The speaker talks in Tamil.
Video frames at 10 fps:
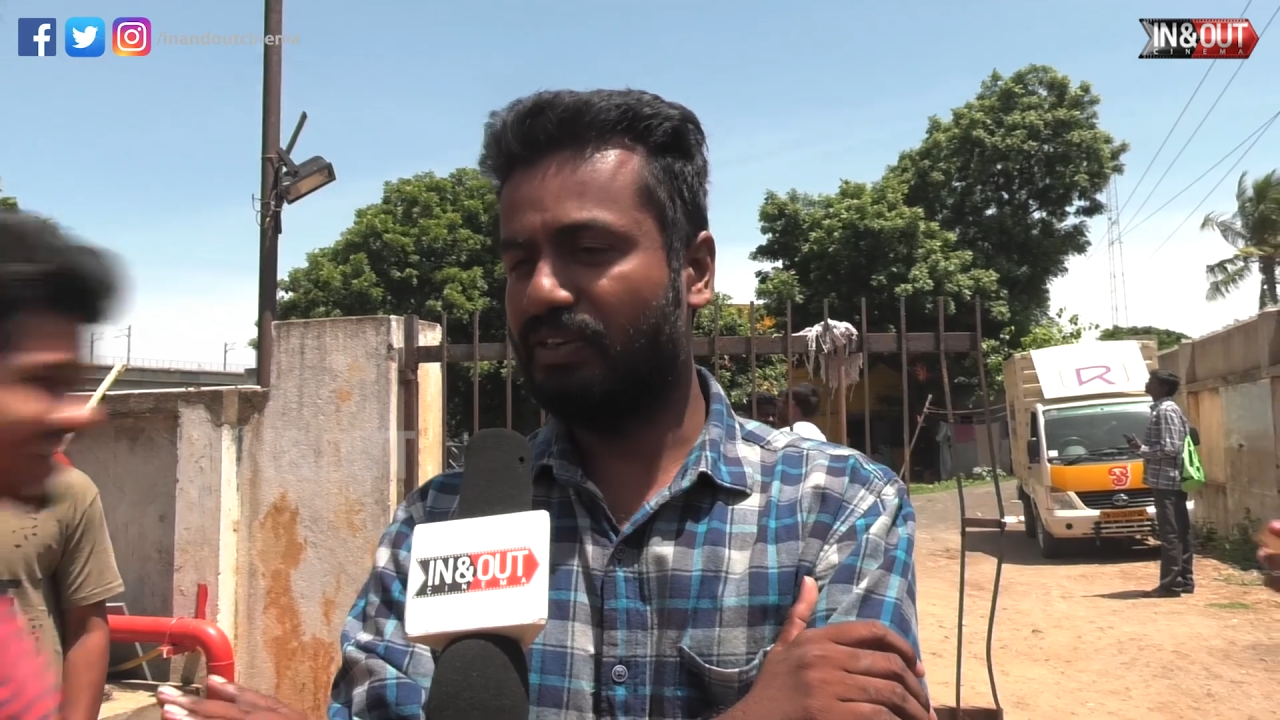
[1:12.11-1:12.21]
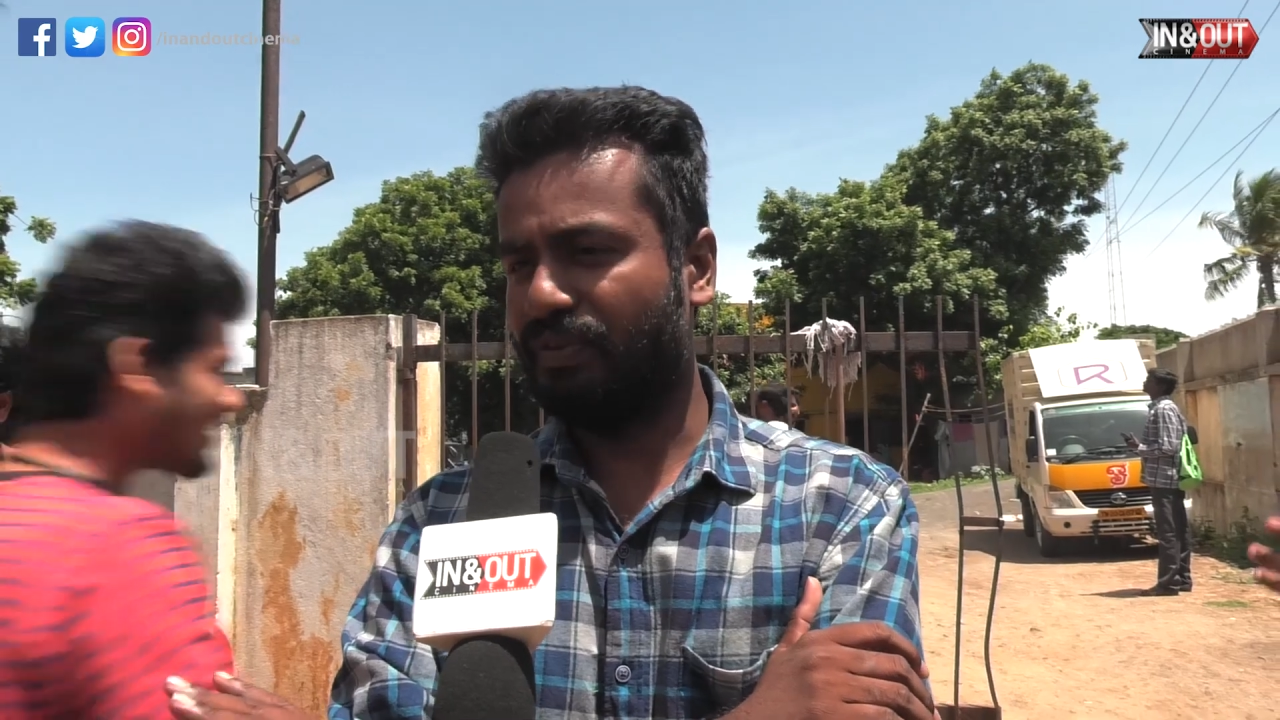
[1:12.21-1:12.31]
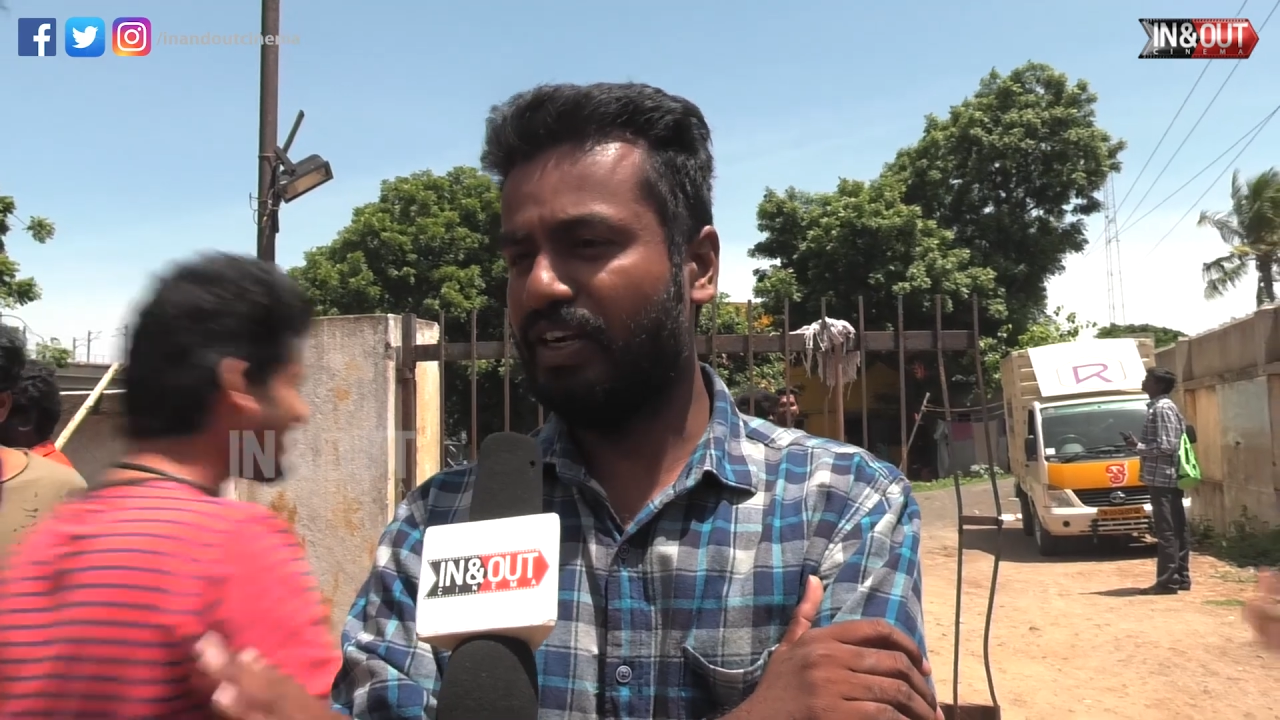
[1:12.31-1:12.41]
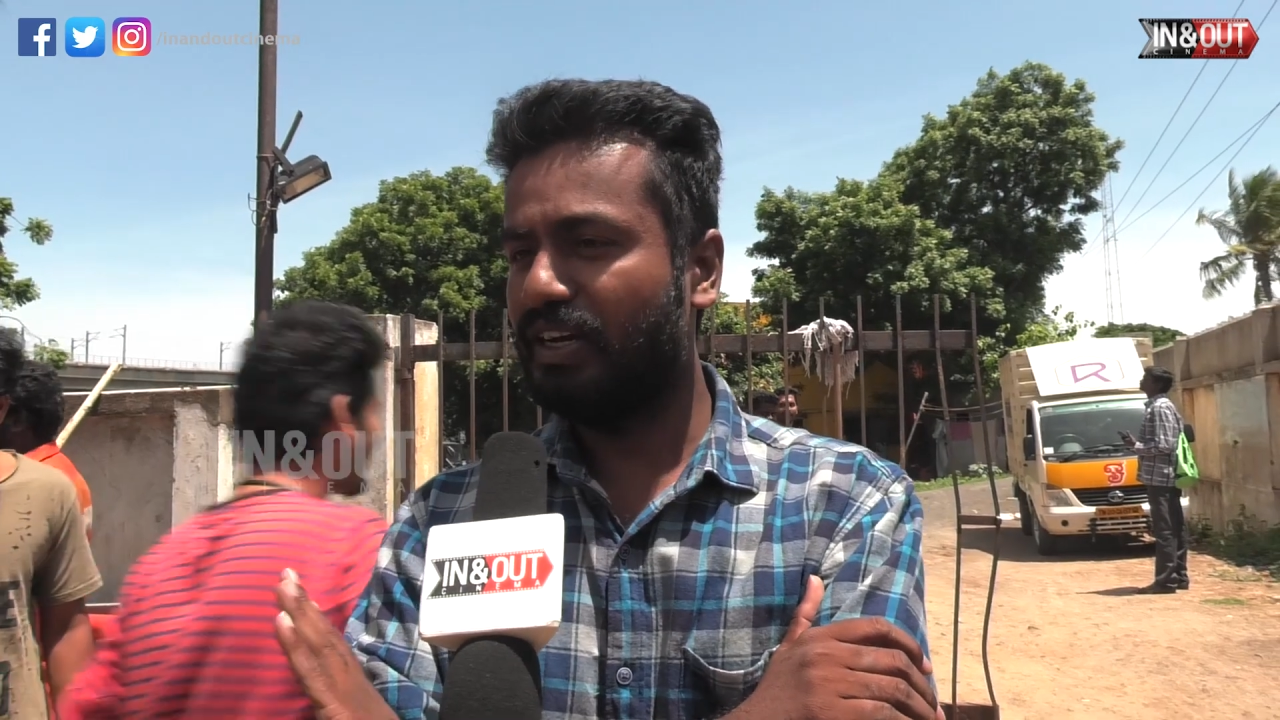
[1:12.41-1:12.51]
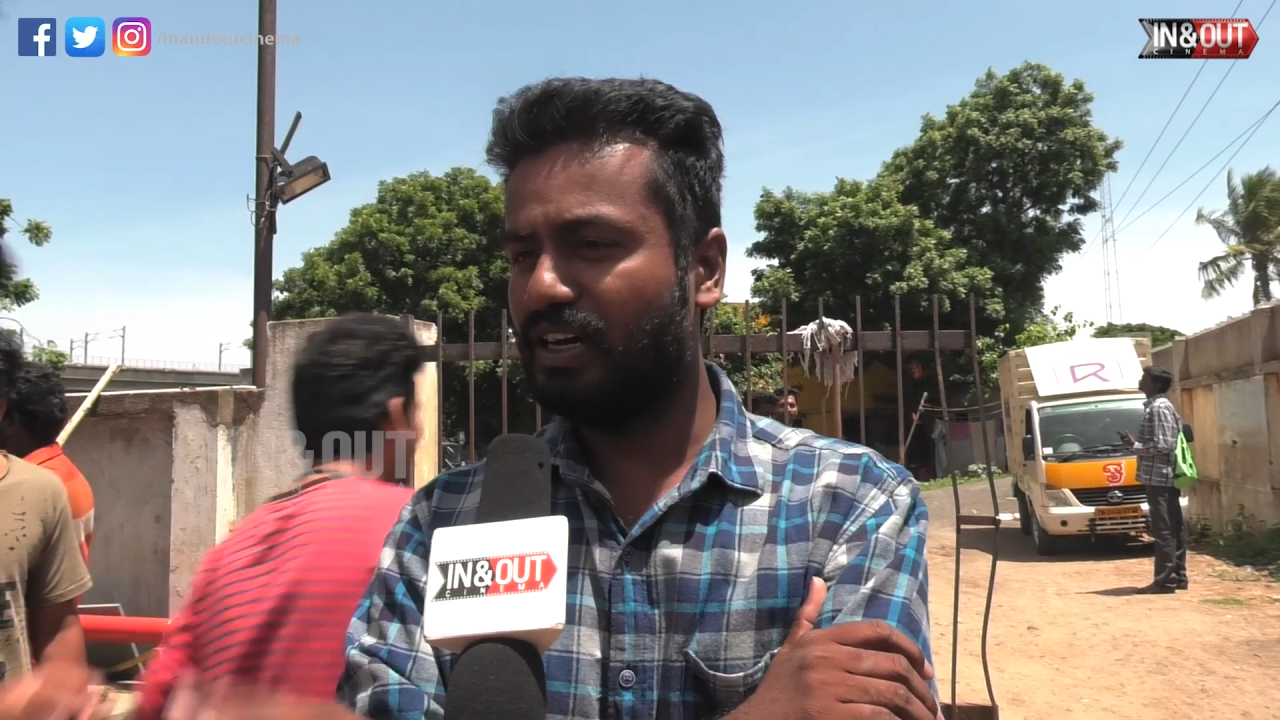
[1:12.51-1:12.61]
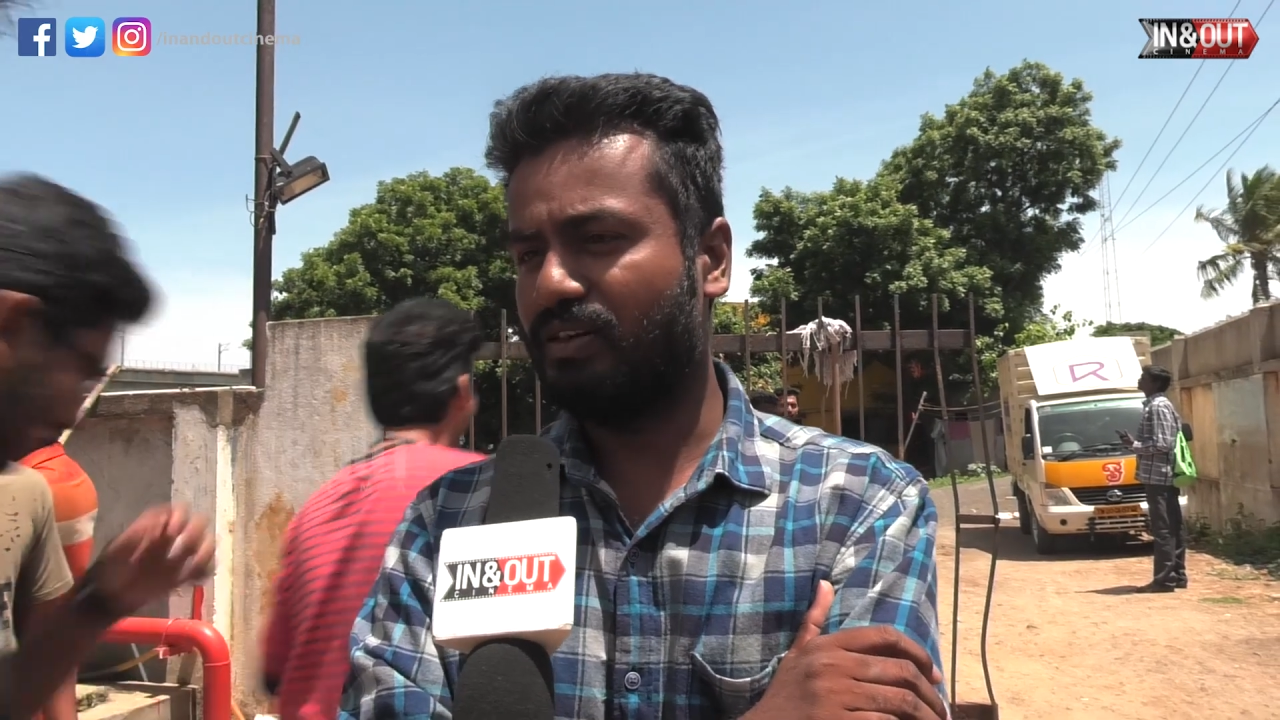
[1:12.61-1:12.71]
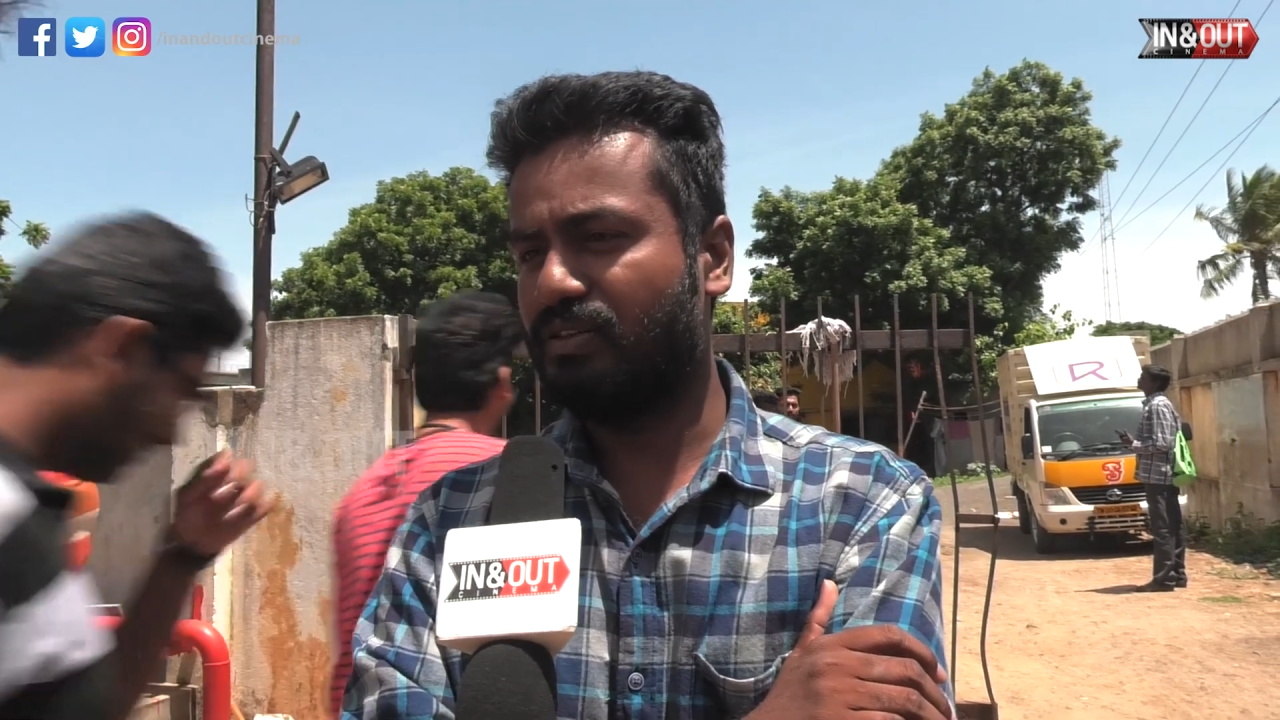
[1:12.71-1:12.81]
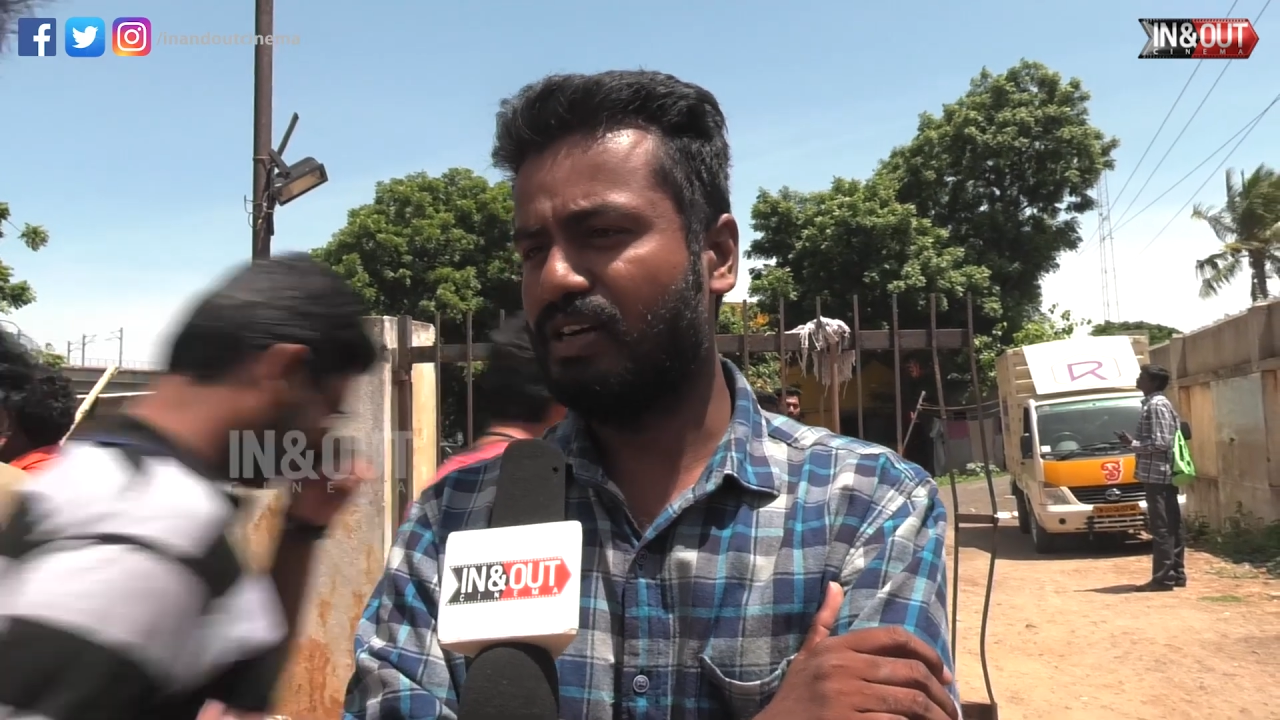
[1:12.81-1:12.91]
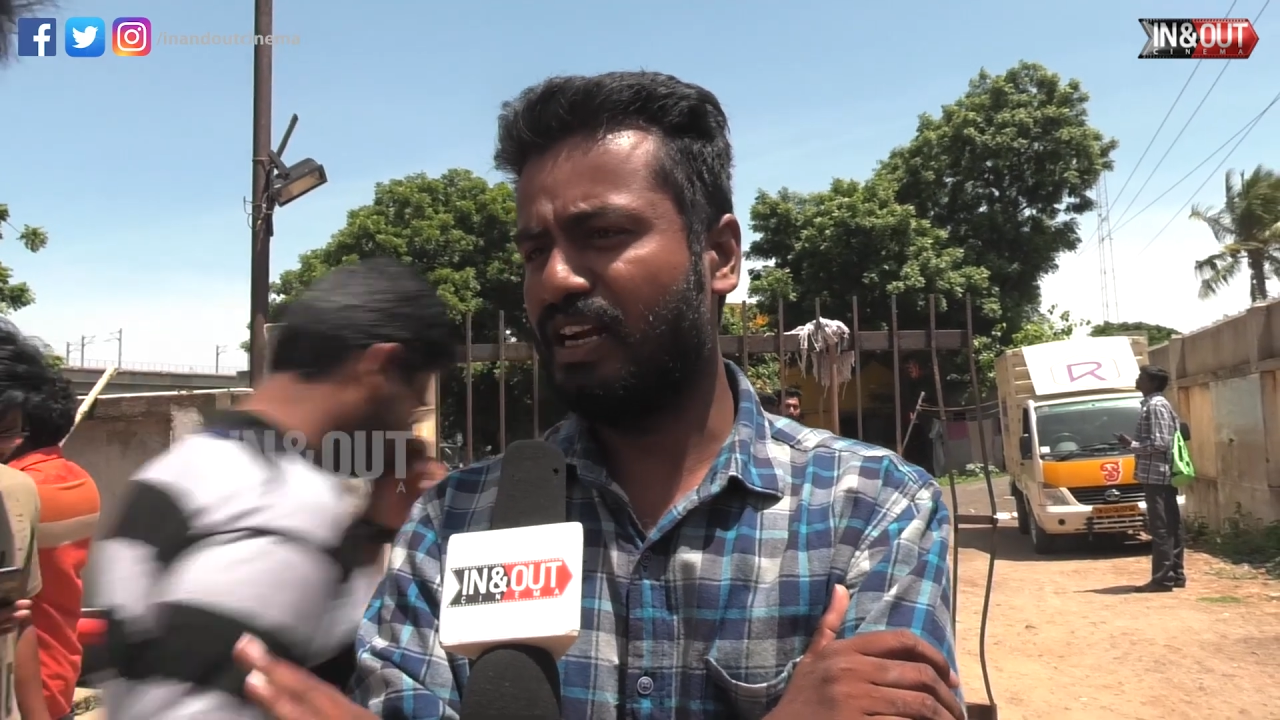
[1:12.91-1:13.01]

டிஃப்ரெண்ட்டாக இருக்கும்